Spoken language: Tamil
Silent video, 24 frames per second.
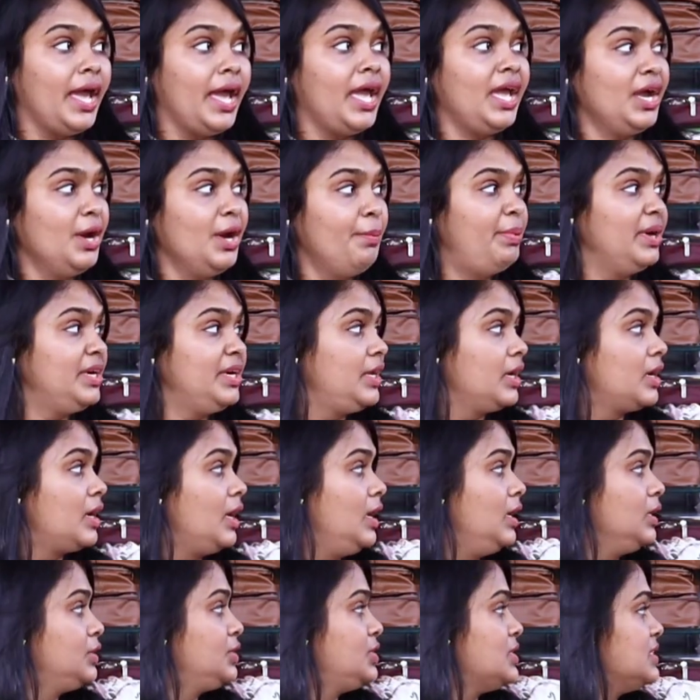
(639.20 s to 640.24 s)
ஏகப்பட்ட
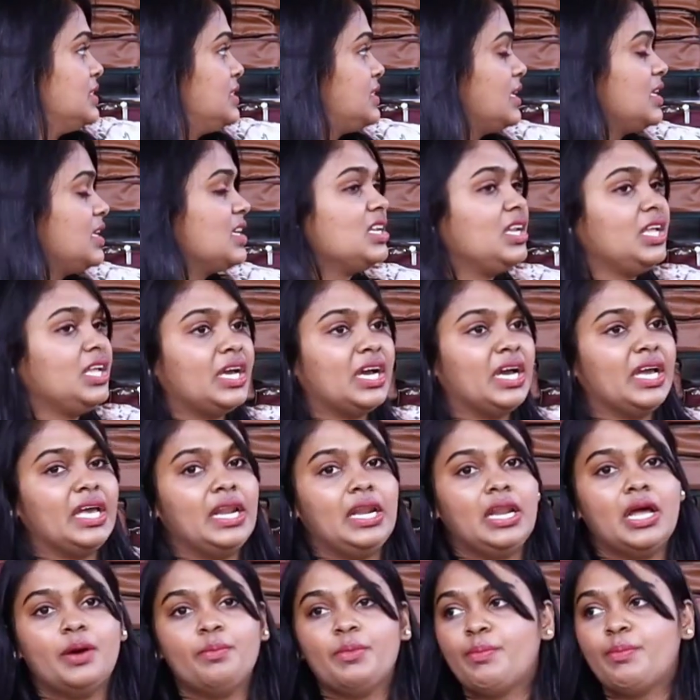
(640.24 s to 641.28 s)
கலெக்ஷன்ஸ் இங்கே நீங்கள்
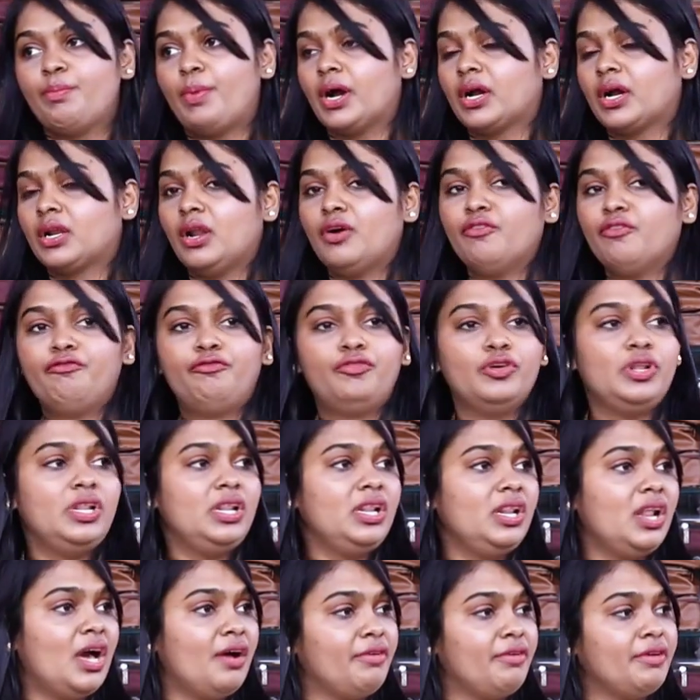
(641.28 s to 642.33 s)
எல்லாமே பார்க்கலாம்
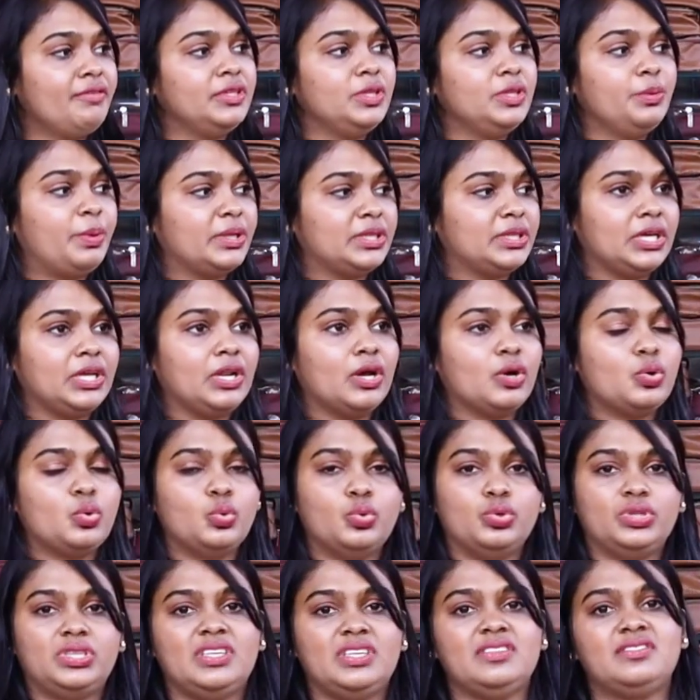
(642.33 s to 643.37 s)
ஃபுல்லாகவே வந்து பார்த்திங்கன்னா
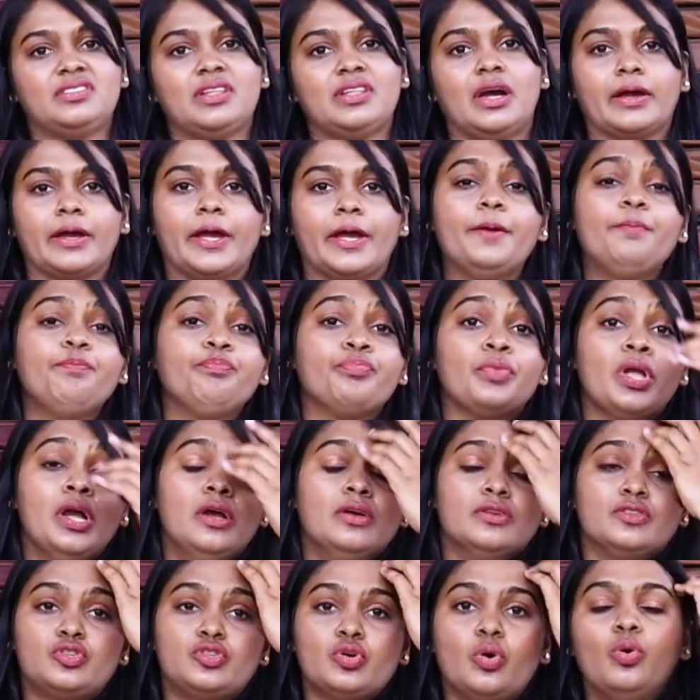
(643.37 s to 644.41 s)
குர்த்திஸ் தாங்க
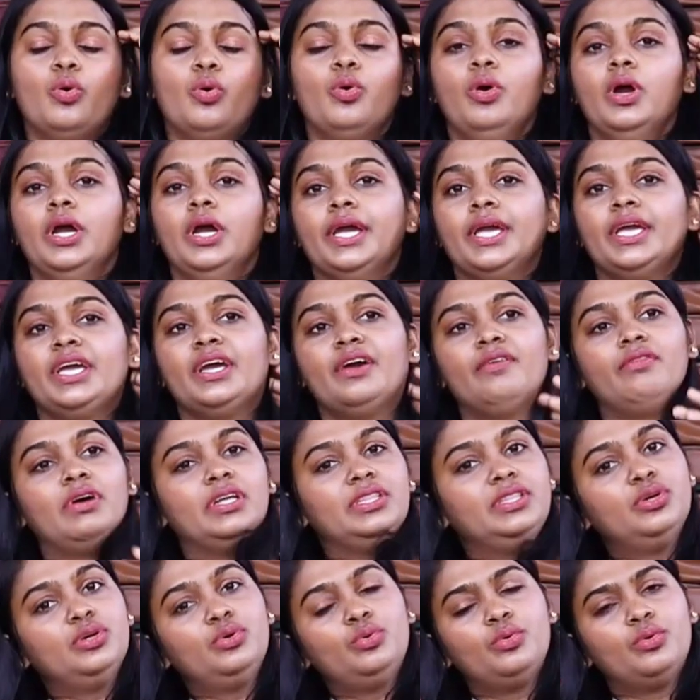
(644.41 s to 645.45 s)
ஸோ இங்கே
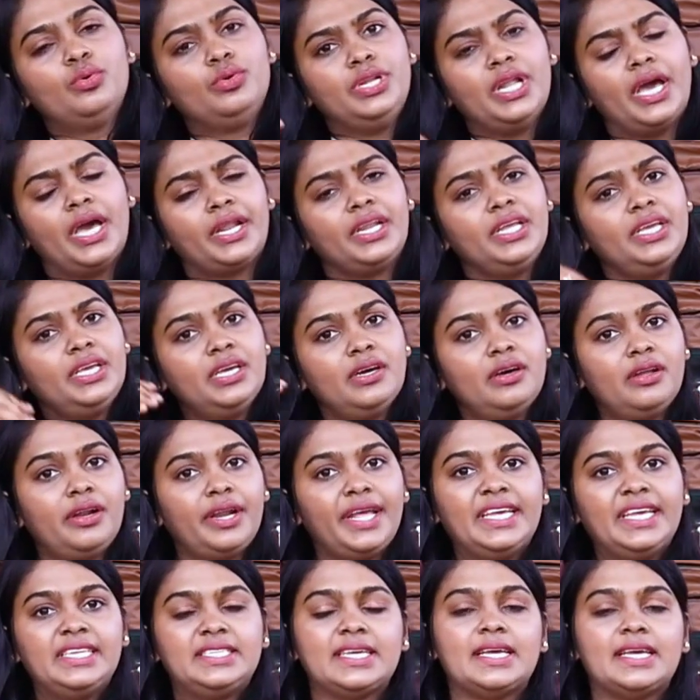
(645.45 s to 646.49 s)
வந்து நிறைய
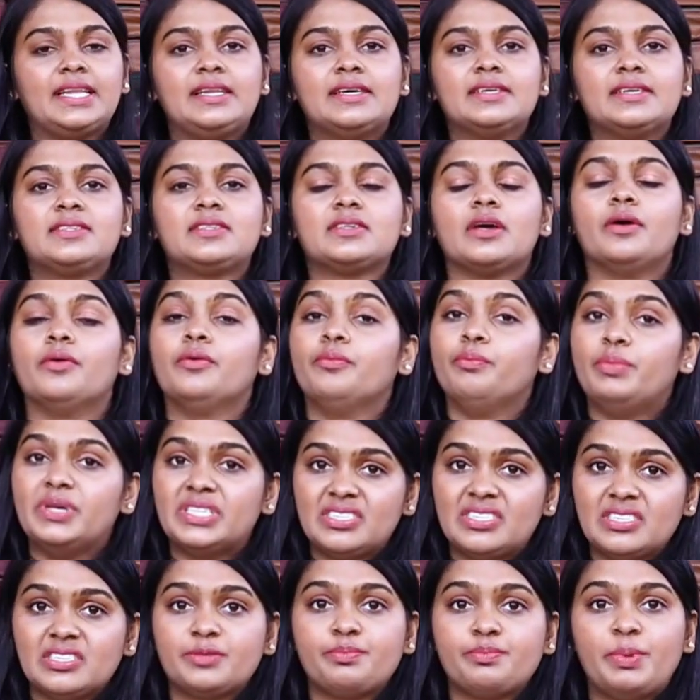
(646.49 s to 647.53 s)
ரீட்டெய்லர்ஸ்
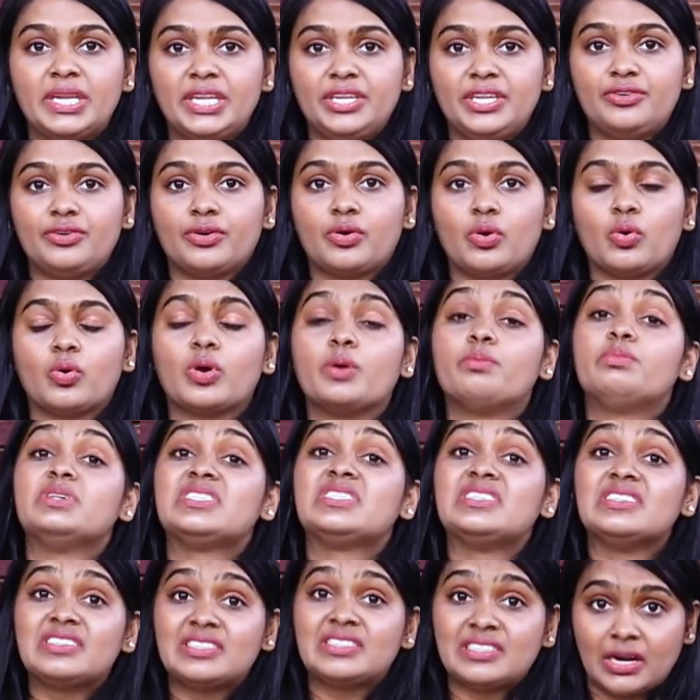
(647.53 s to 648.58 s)
பிஸ்னஸ் பண்ணிகிட்ருக்கவங்க
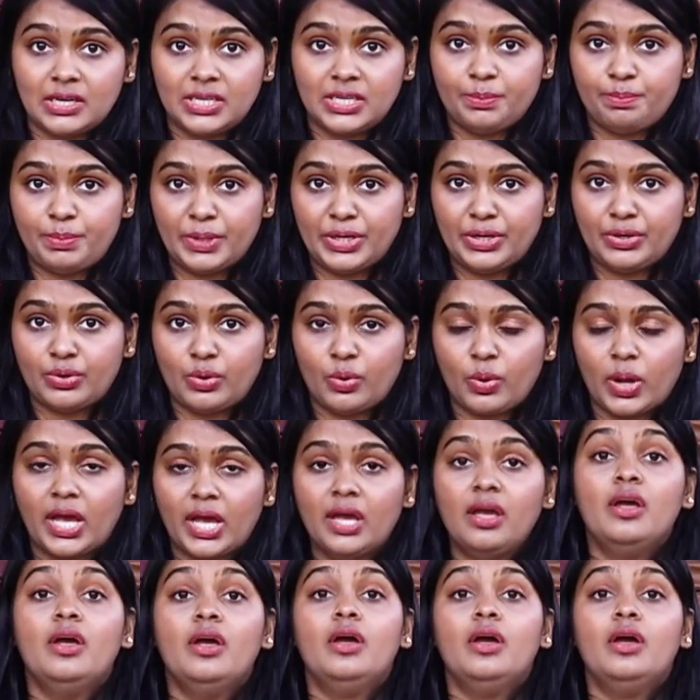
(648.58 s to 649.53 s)
பிஸ்னஸ் ஸ்டார்ட் அப் பண்ணுறவங்க